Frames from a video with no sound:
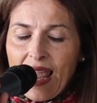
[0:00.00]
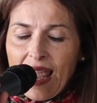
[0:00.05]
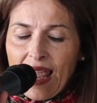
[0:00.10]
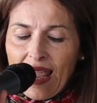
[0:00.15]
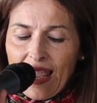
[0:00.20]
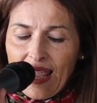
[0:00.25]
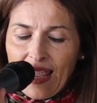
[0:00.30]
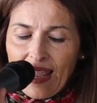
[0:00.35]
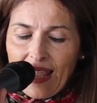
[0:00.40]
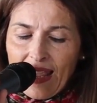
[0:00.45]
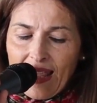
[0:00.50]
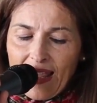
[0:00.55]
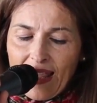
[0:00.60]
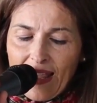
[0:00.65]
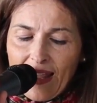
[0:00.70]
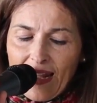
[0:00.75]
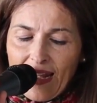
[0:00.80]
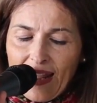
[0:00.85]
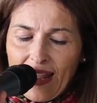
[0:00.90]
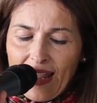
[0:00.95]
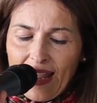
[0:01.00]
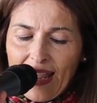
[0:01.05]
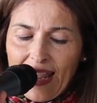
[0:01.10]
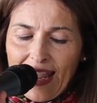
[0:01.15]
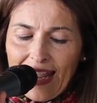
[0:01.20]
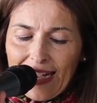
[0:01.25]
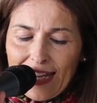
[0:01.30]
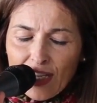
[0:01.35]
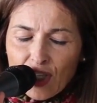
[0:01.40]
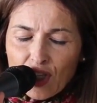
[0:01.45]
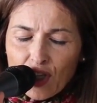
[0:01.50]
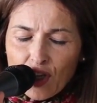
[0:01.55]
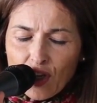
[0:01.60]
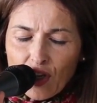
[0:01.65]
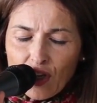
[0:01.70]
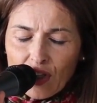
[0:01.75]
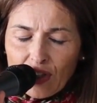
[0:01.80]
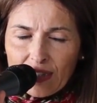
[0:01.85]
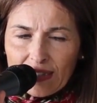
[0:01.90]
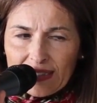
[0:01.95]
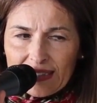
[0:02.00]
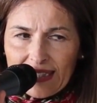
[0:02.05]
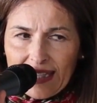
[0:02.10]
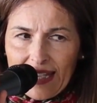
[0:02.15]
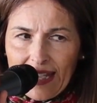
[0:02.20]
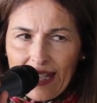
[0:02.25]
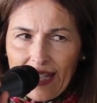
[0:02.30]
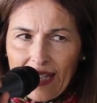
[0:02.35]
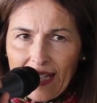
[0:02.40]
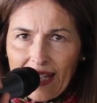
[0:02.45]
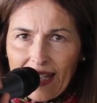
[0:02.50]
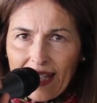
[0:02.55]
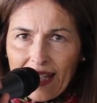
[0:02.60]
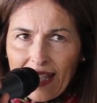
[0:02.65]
Eh, el hecho de